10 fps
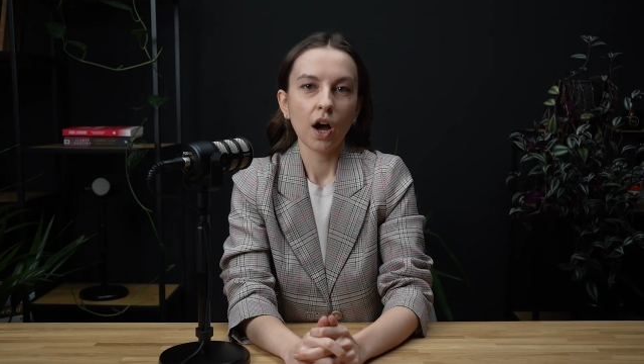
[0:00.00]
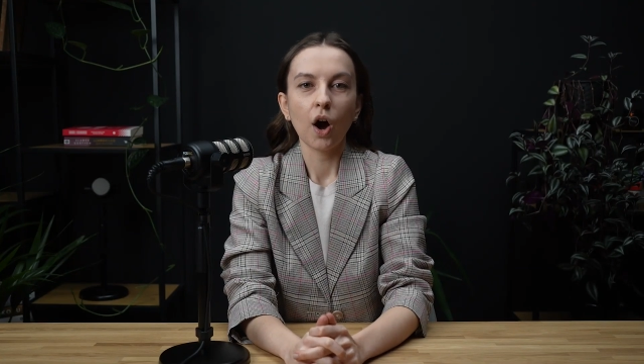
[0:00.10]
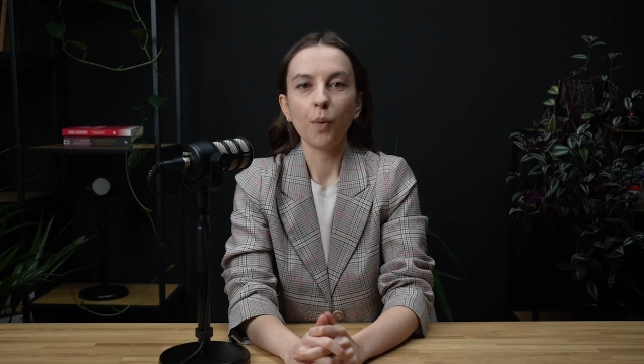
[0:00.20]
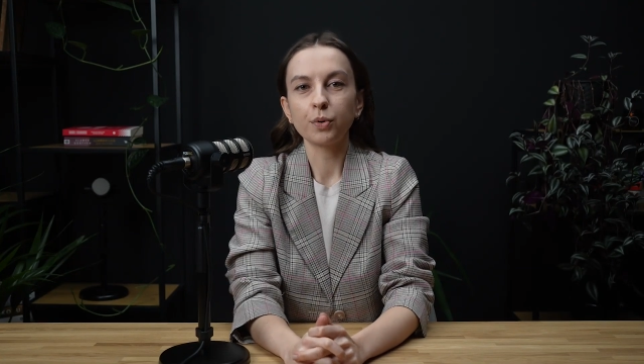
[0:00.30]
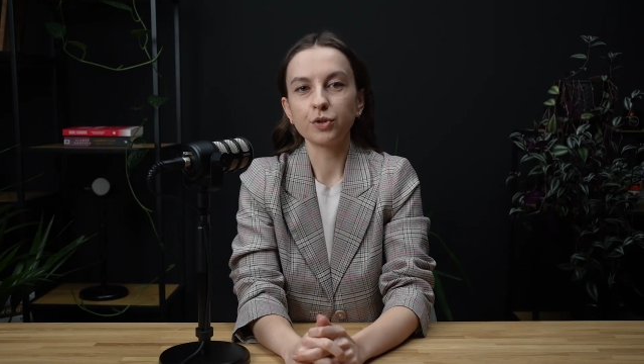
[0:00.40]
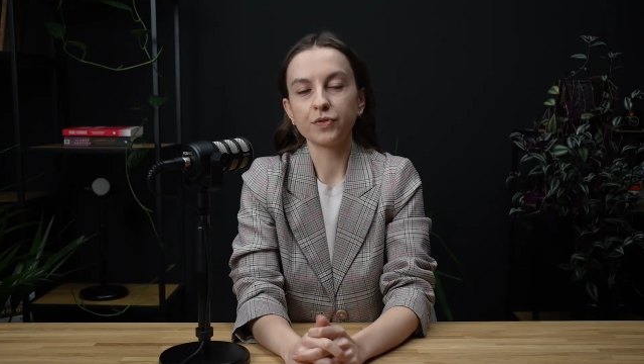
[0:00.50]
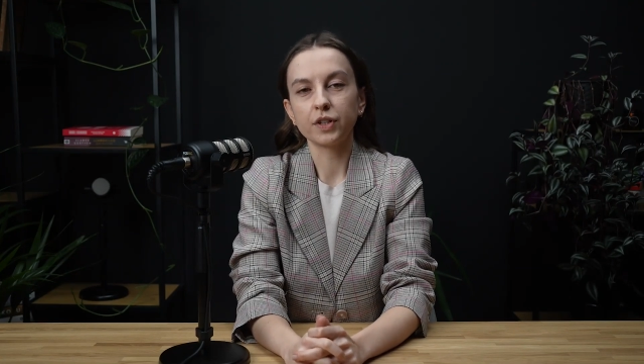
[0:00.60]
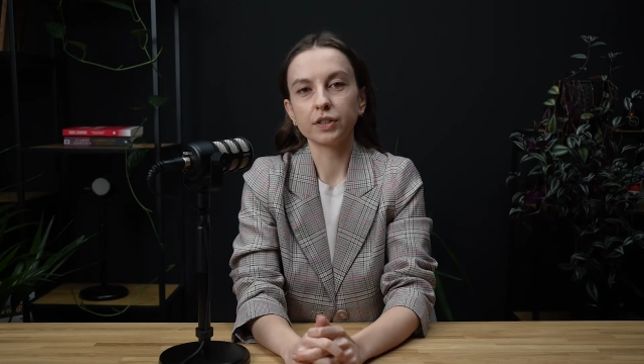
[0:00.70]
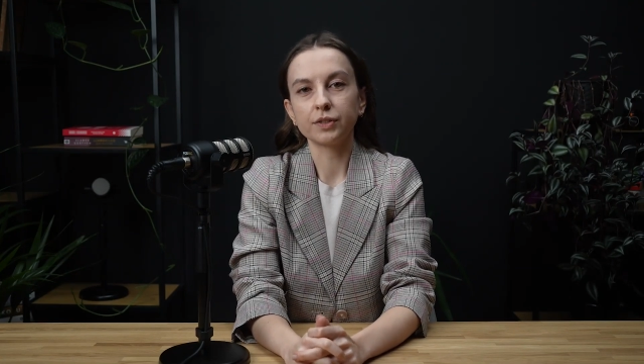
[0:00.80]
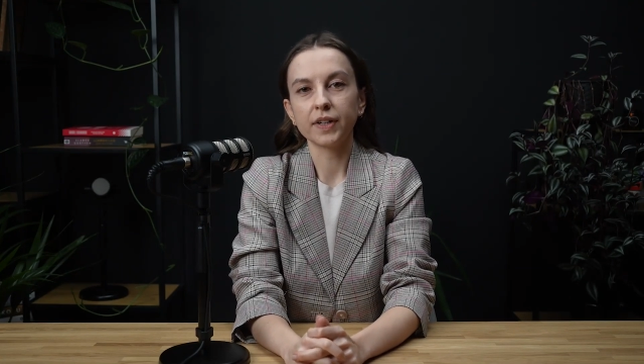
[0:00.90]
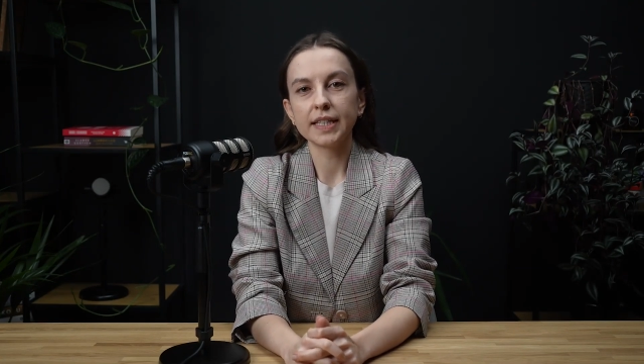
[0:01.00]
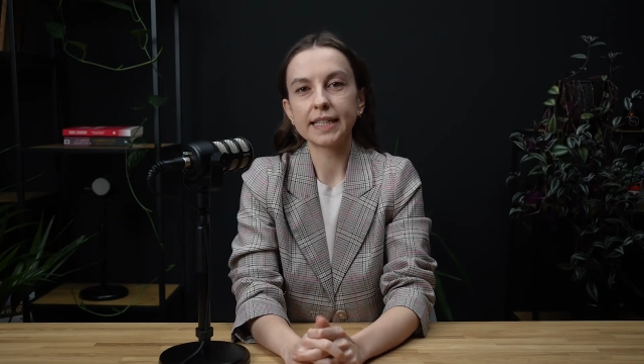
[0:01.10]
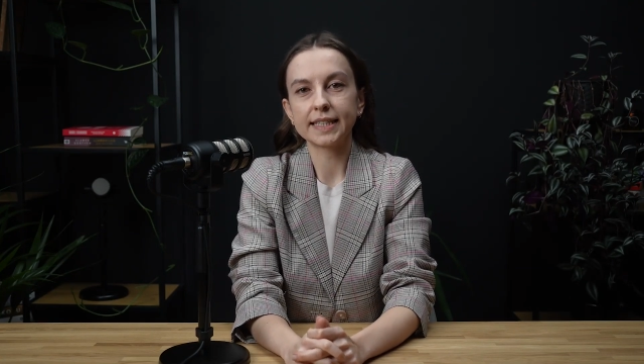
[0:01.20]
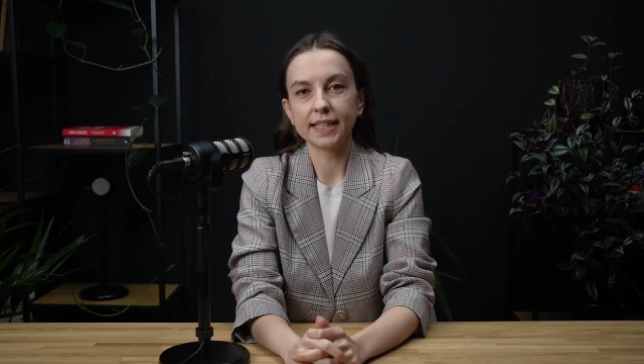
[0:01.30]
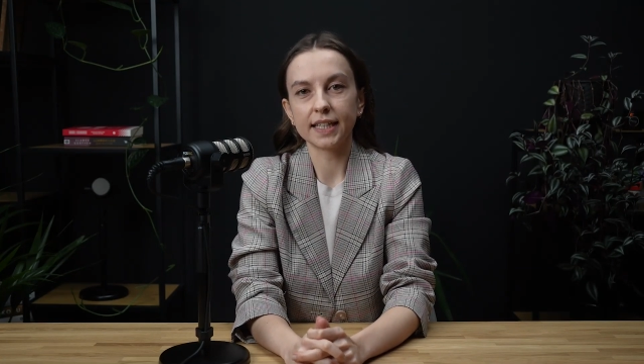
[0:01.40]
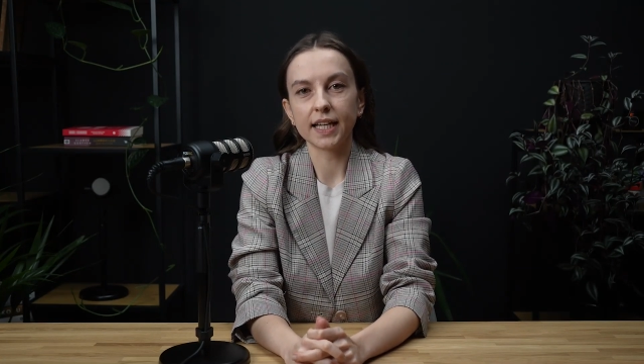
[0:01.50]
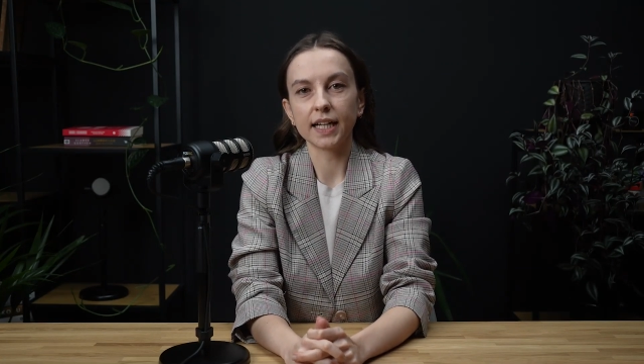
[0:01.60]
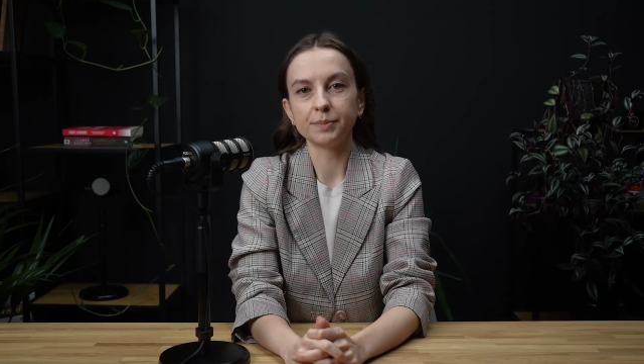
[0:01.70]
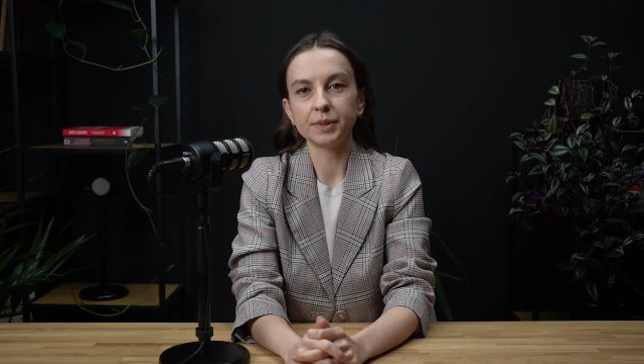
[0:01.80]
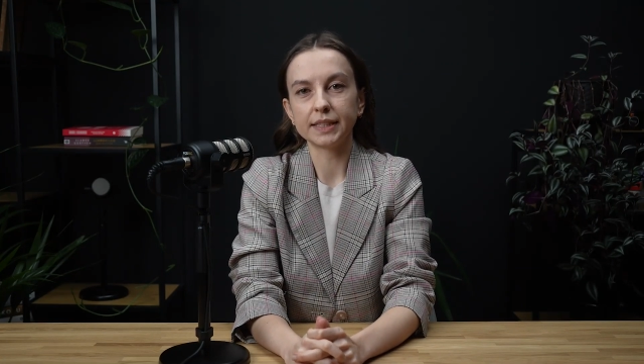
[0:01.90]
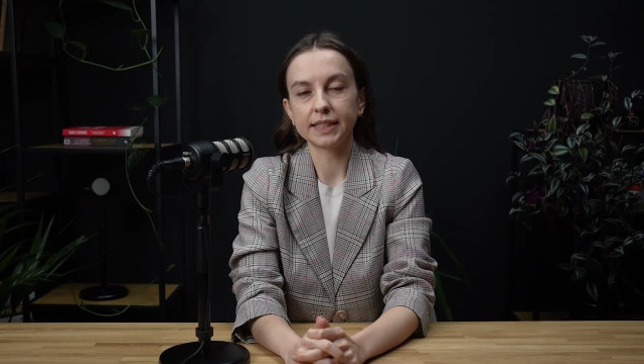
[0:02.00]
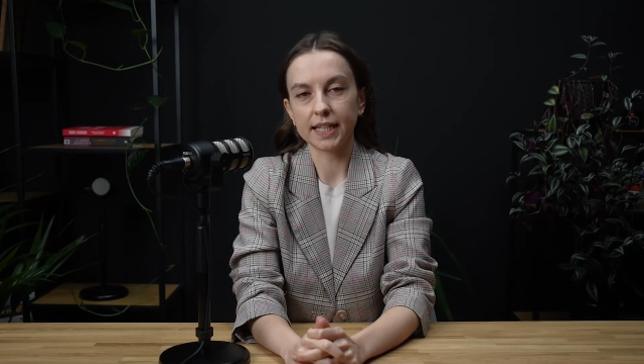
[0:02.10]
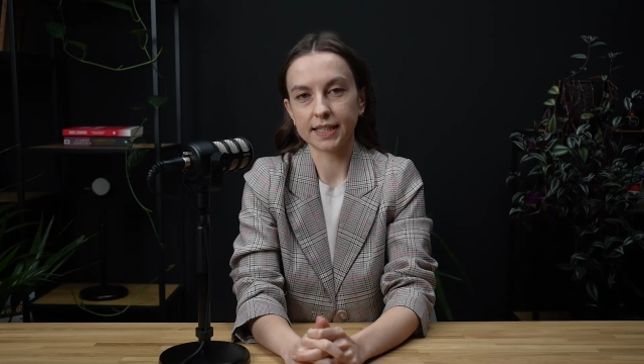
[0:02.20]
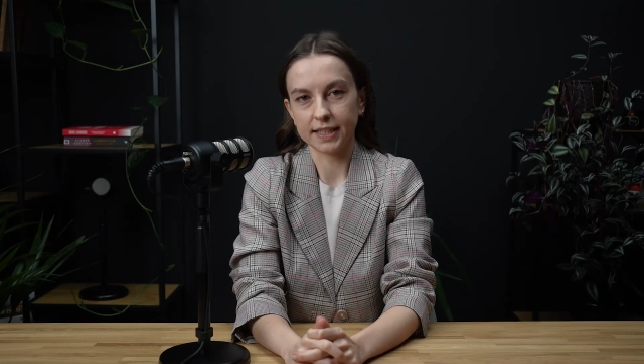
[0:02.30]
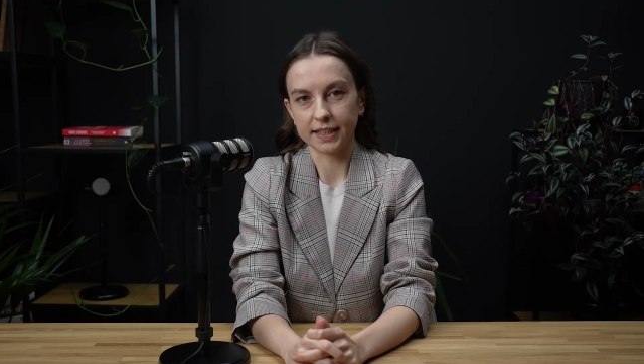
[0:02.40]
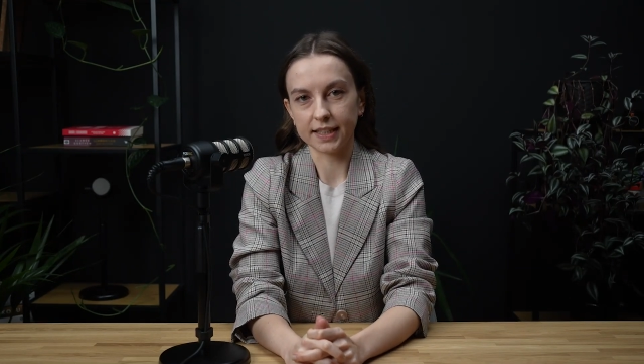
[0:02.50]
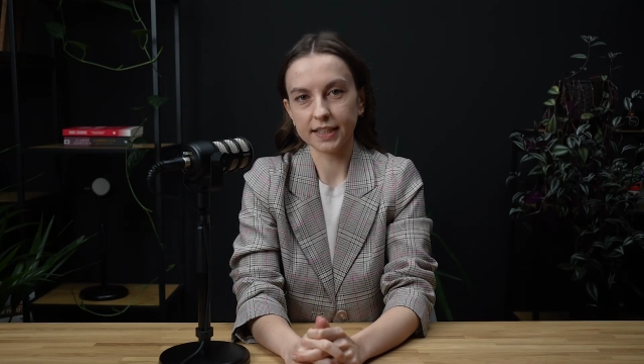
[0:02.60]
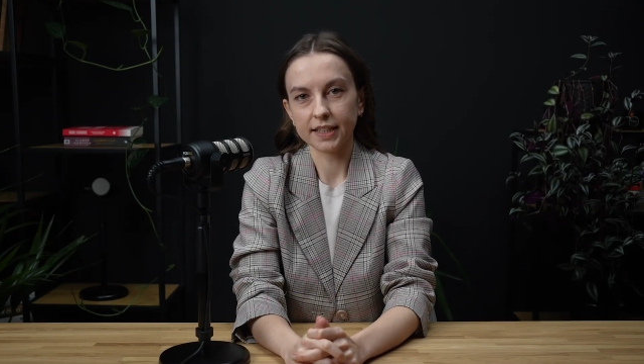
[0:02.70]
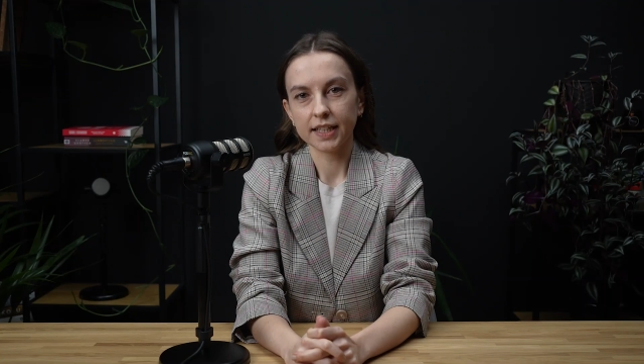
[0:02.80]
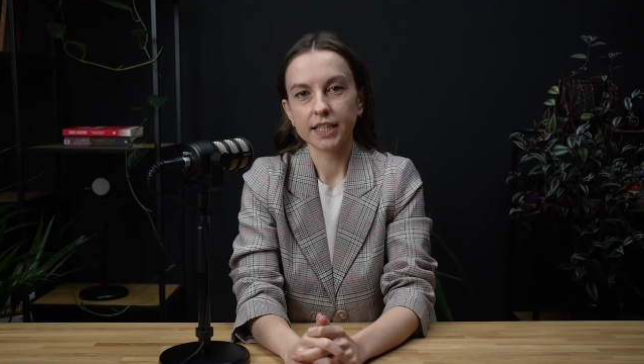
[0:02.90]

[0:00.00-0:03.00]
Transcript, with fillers: Oprócz wykonywania zadań administracyjnych